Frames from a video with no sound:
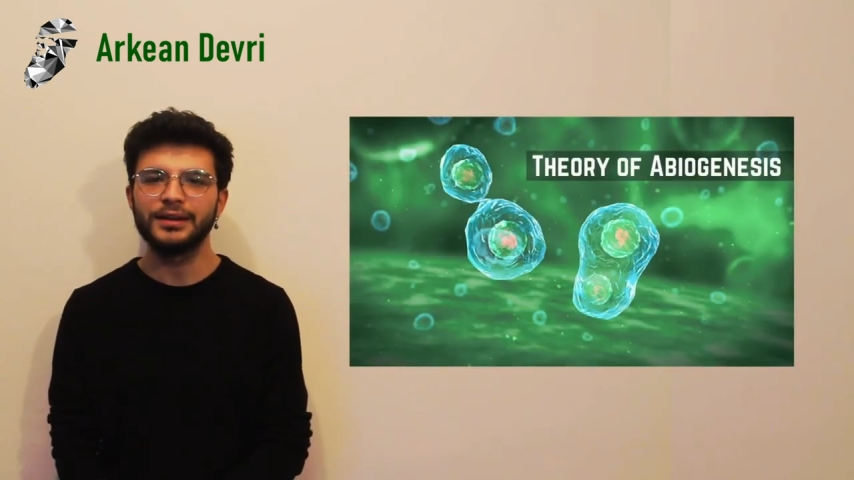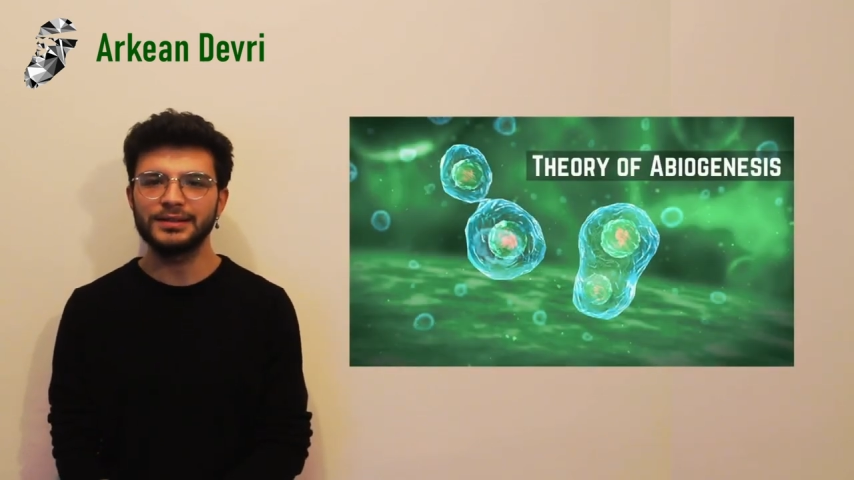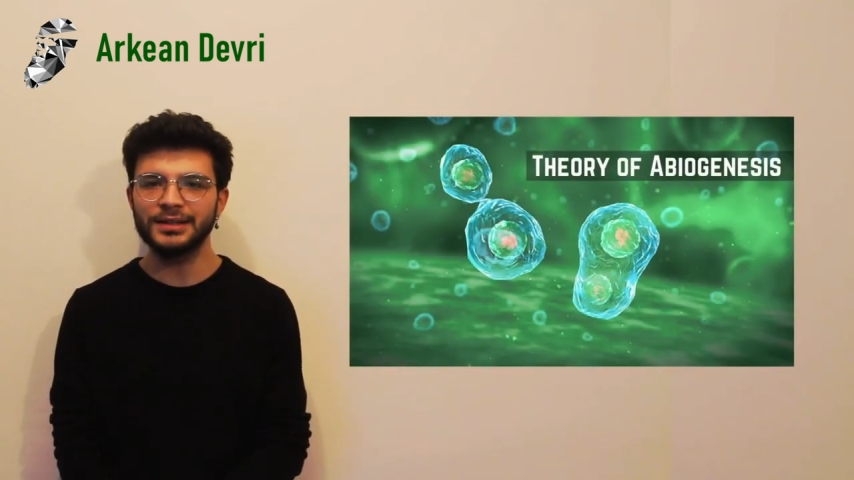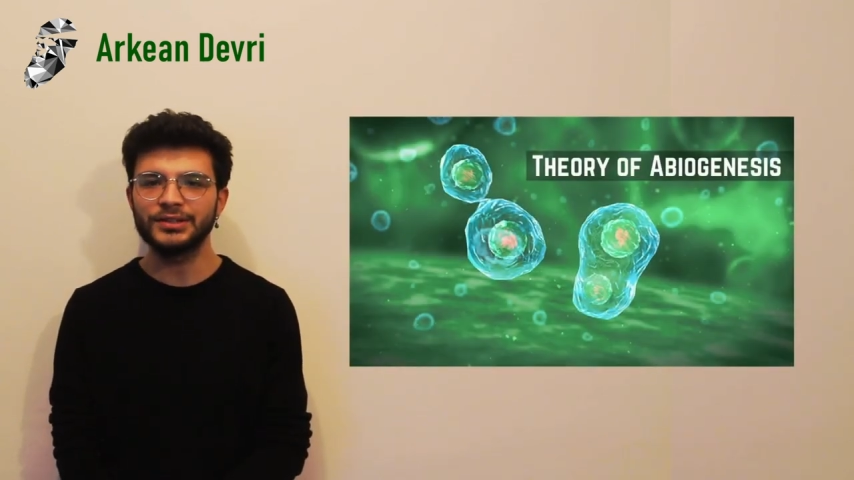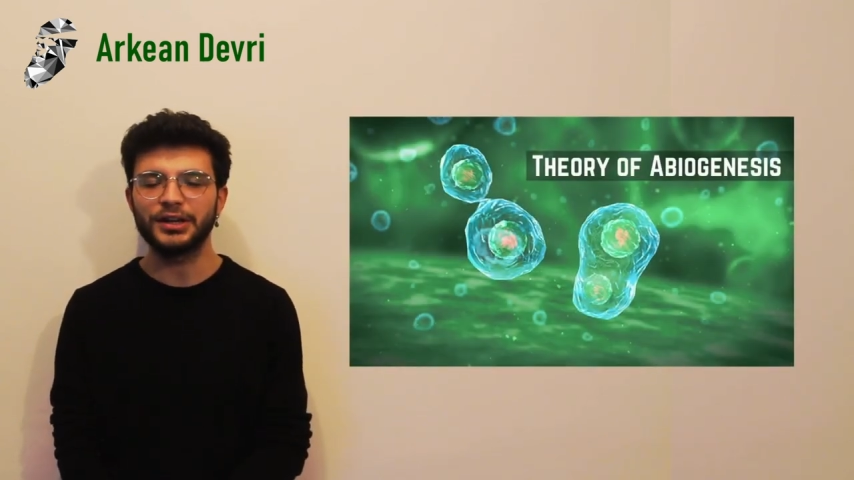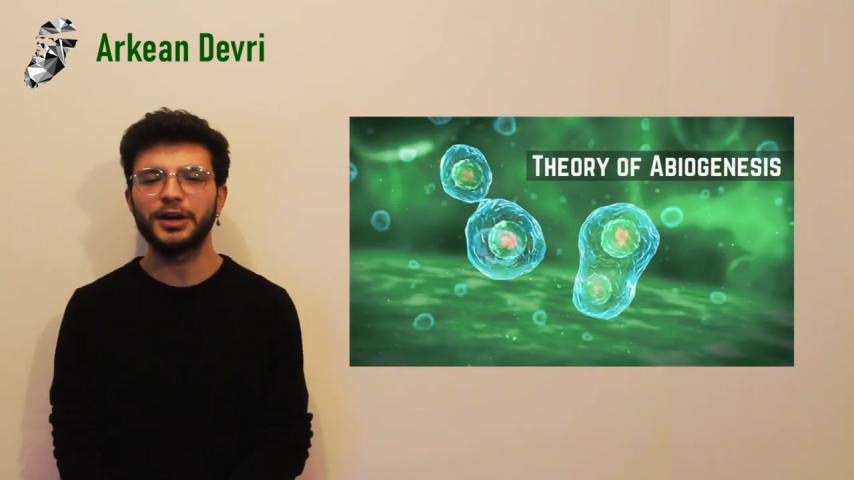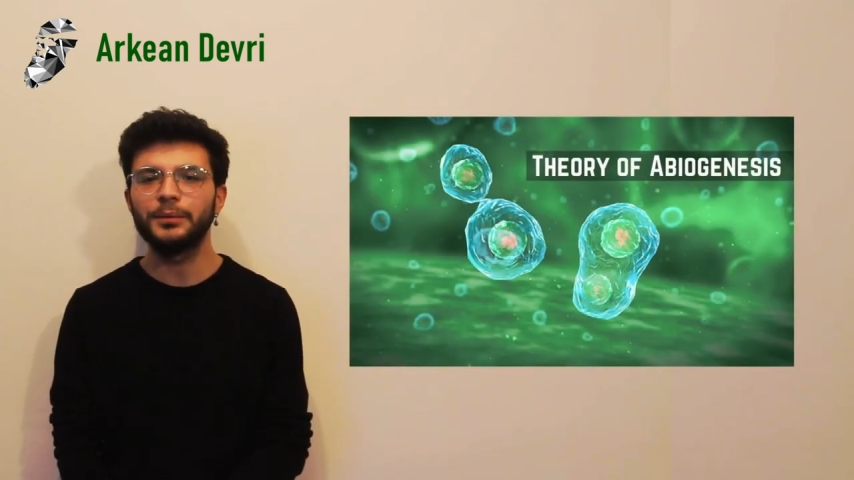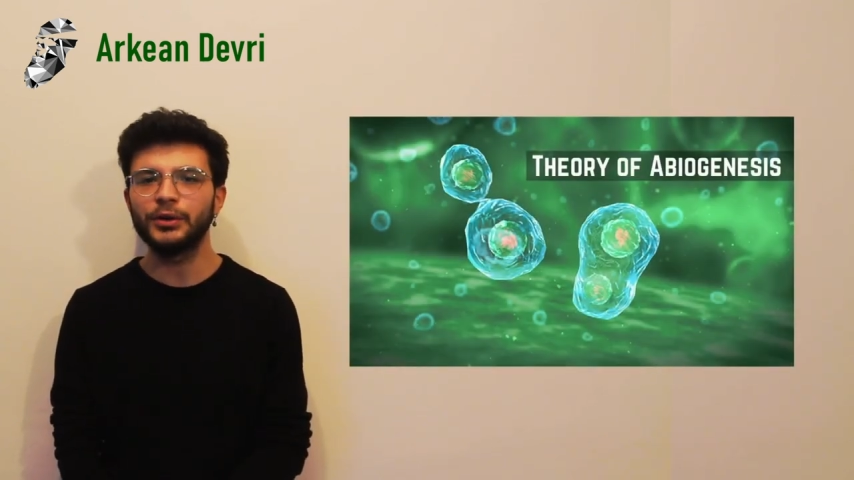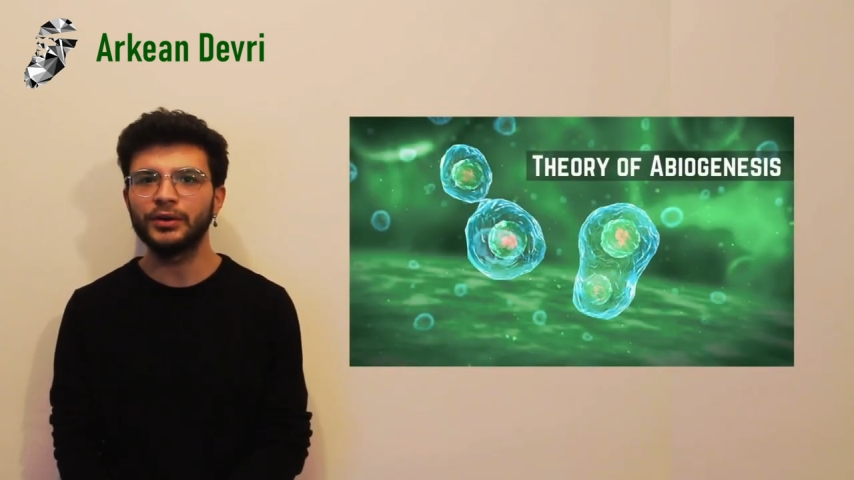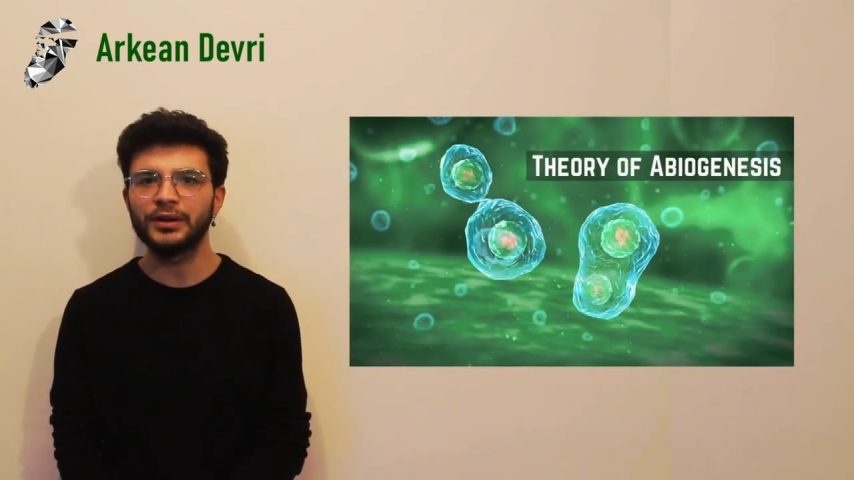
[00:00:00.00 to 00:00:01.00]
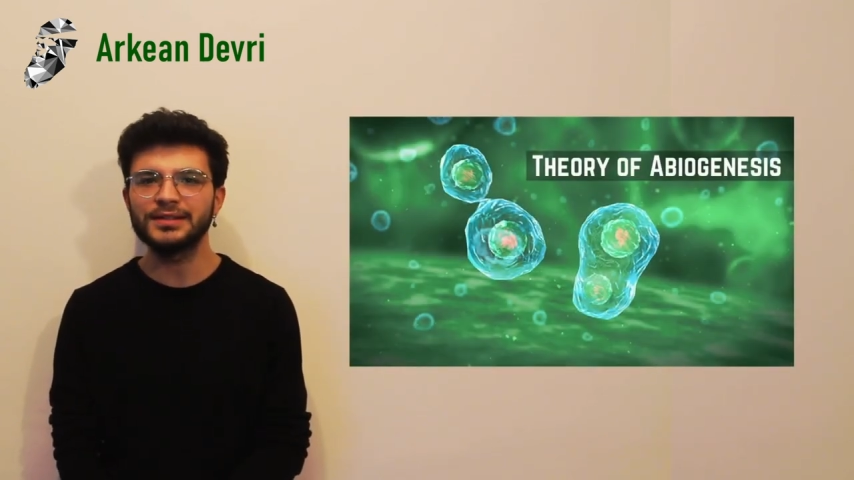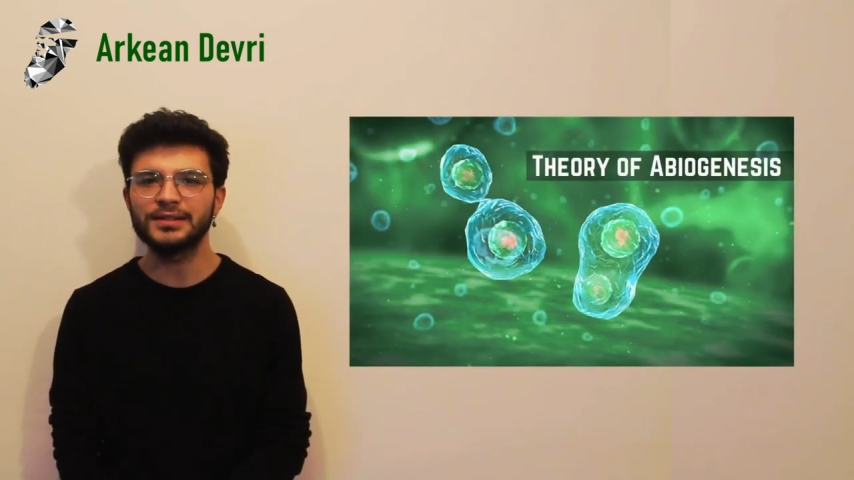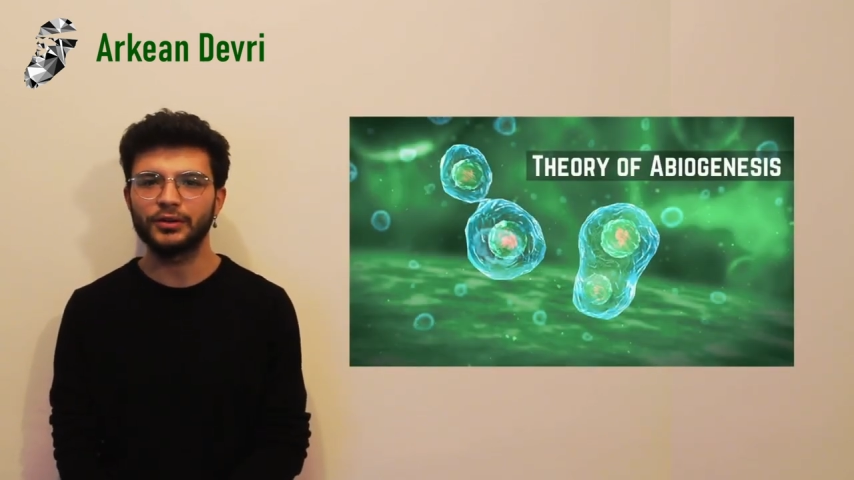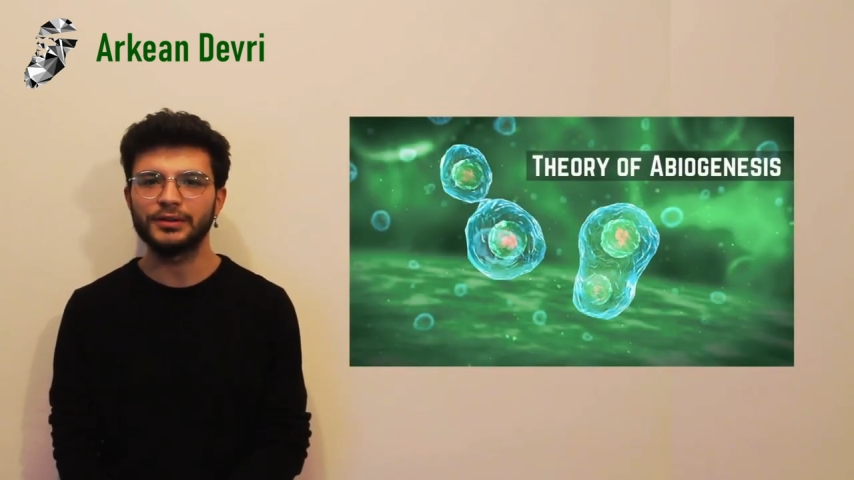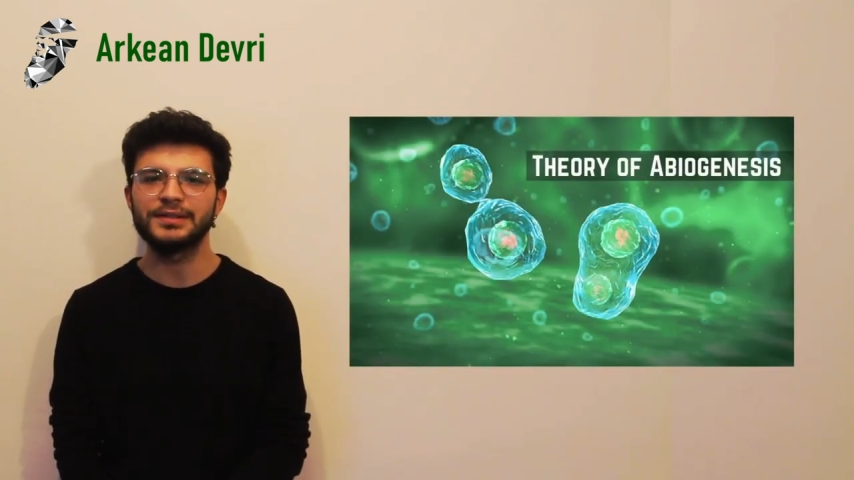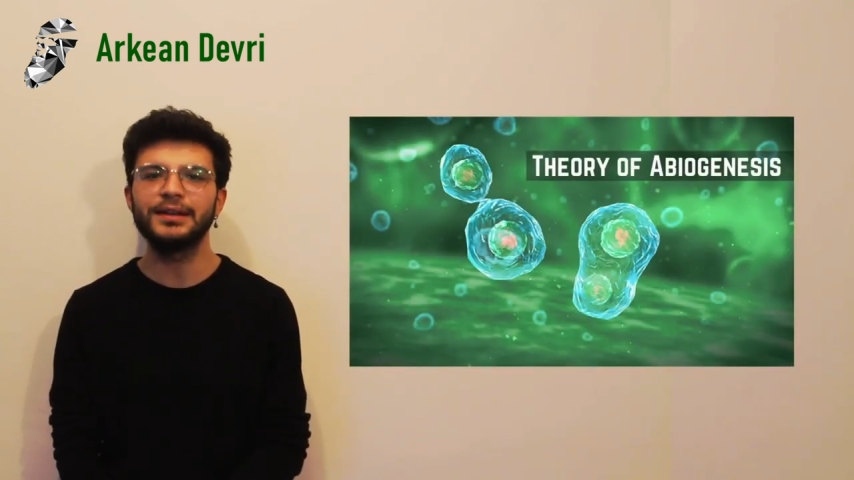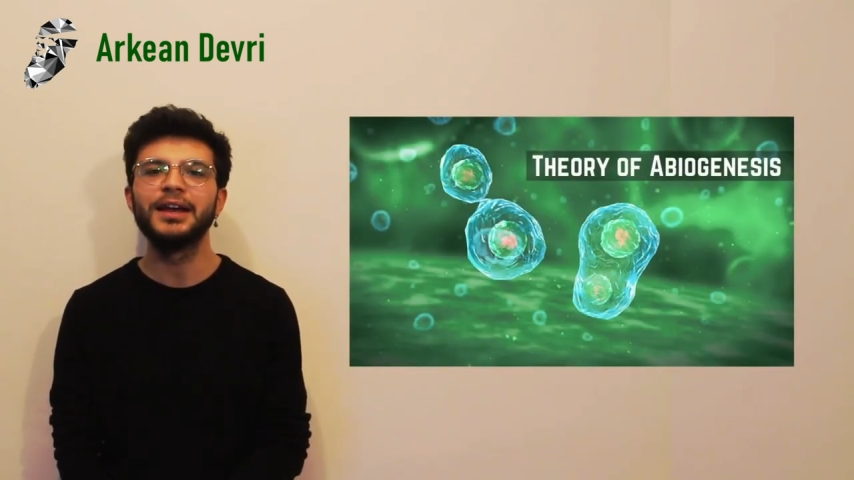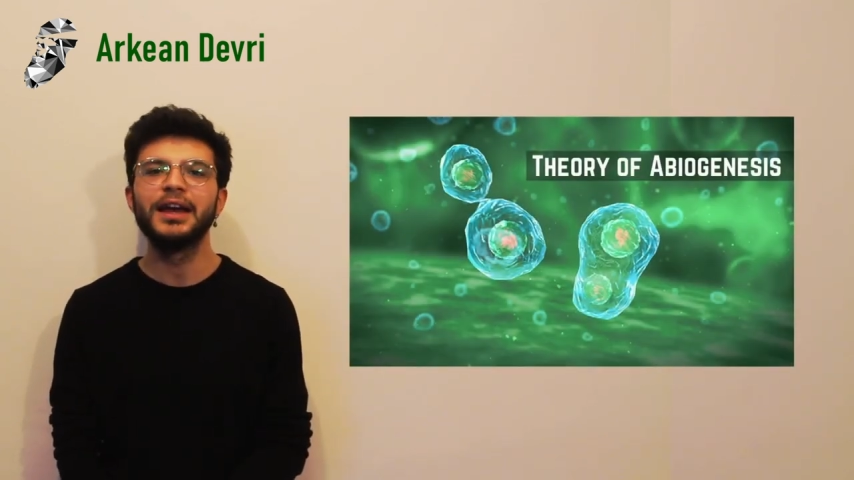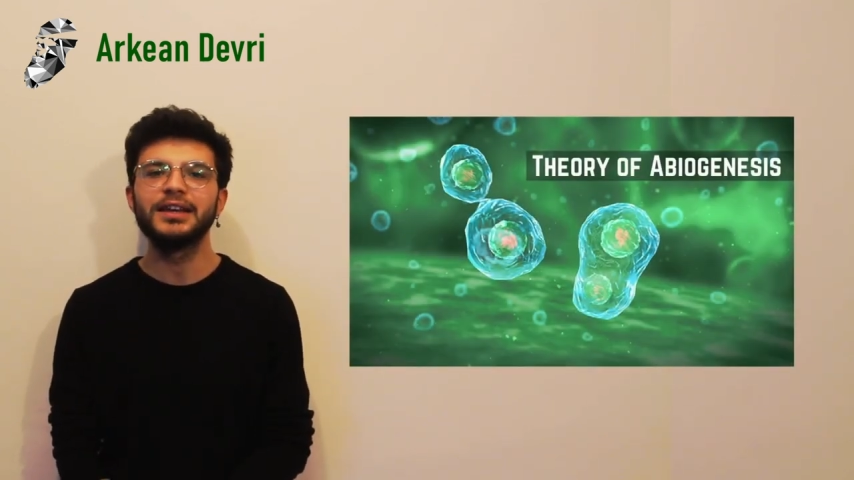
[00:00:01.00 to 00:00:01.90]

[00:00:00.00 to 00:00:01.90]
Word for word: Kısaca abiyogenez teorisi